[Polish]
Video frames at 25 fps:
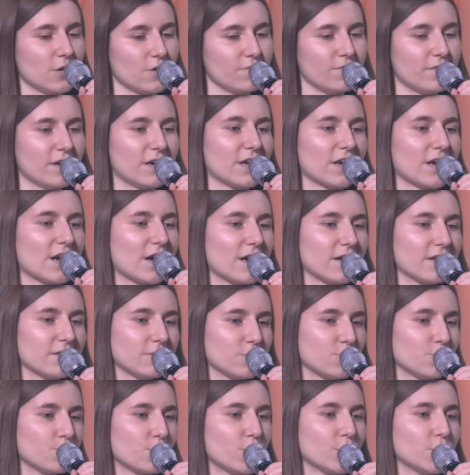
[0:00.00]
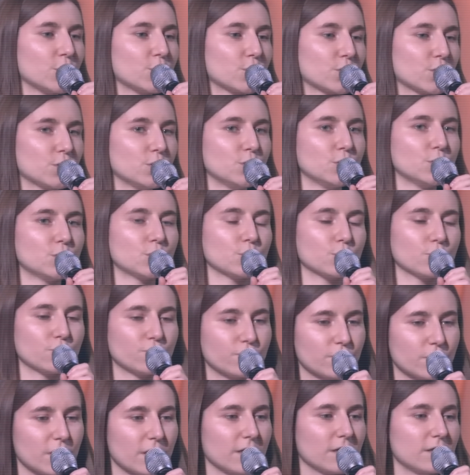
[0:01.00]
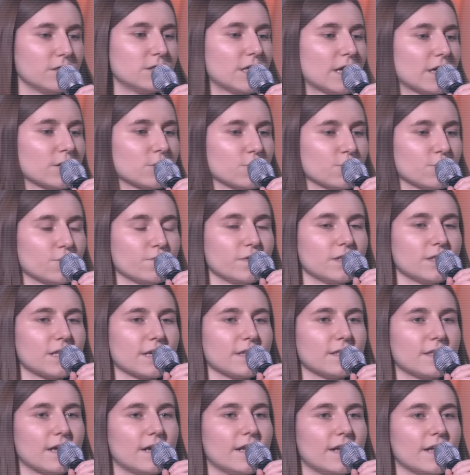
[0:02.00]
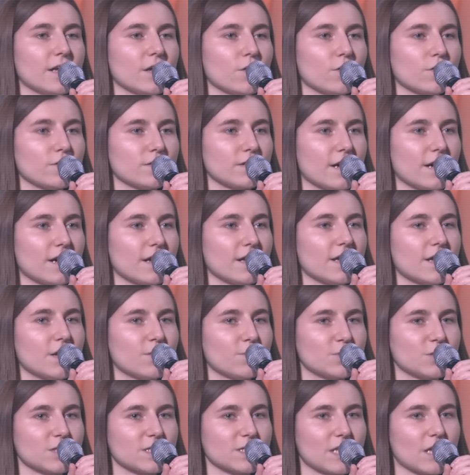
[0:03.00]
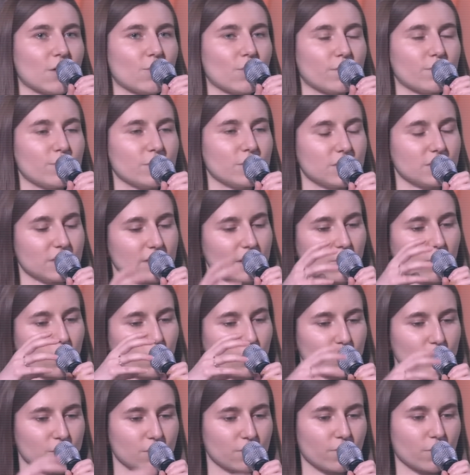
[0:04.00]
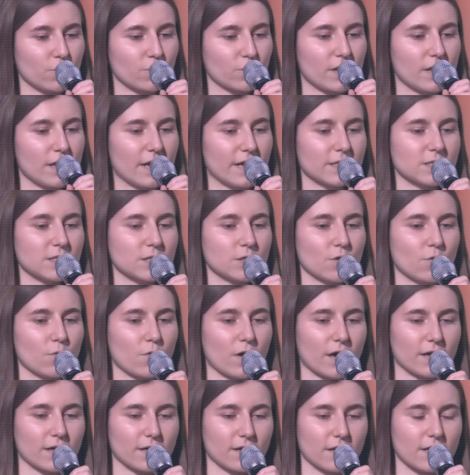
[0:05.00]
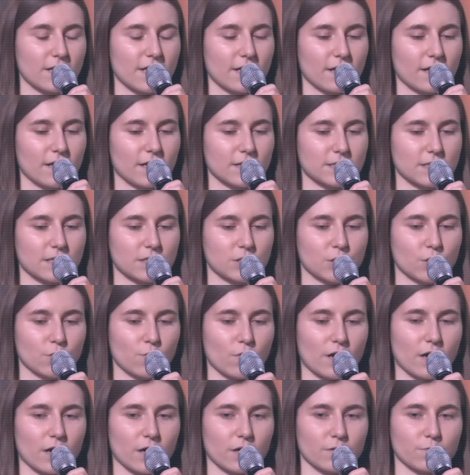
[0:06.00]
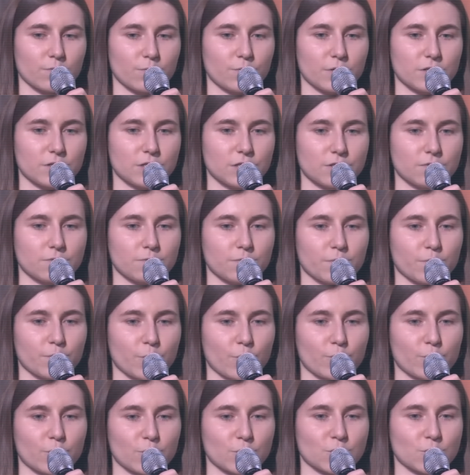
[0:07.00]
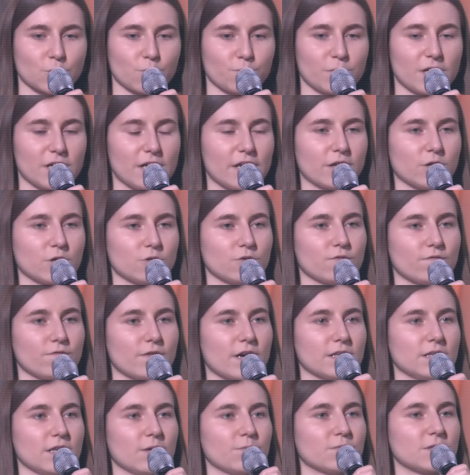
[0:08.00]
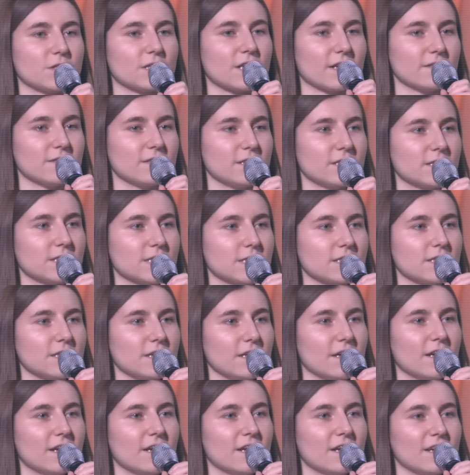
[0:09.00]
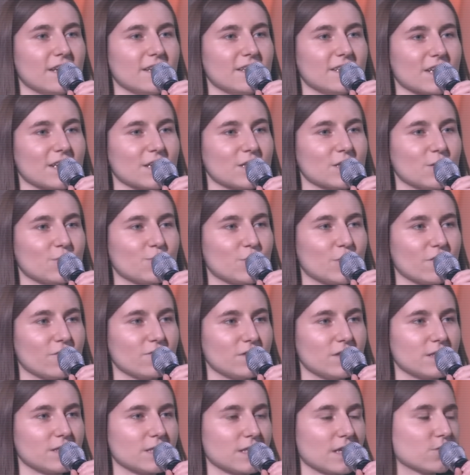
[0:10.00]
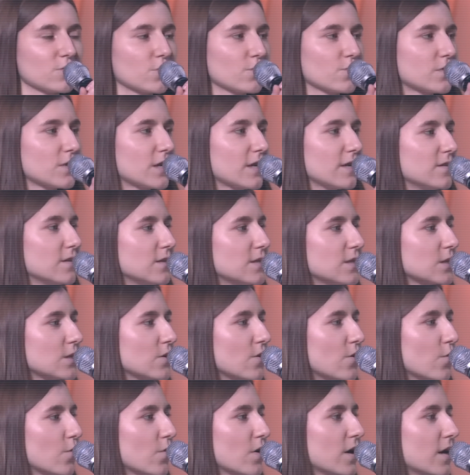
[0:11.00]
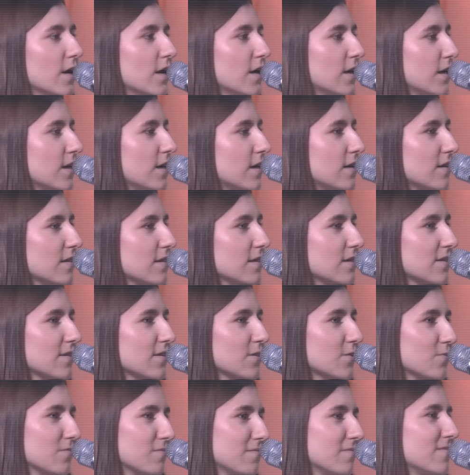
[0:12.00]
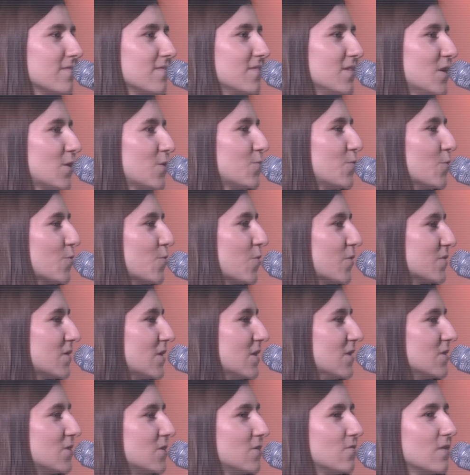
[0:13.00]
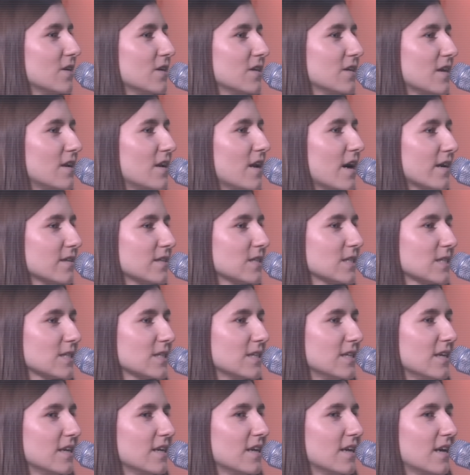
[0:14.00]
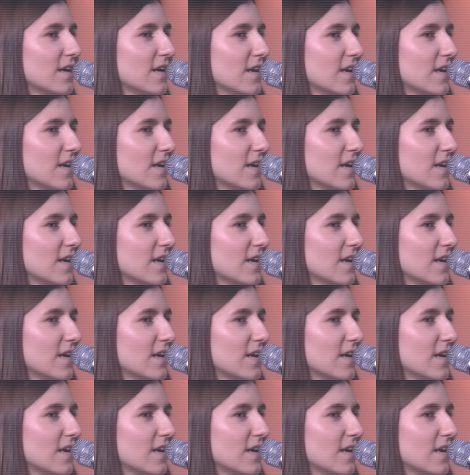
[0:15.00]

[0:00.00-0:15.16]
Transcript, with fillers: wiara moich rodziców, dziadków i tak dalej, ona przestała być taką żywą relacją, a, a zaczęła być po prostu pielęgnowaniem tradycji. I tak naprawdę za tą tradycją y, nie było tej żywej relacji.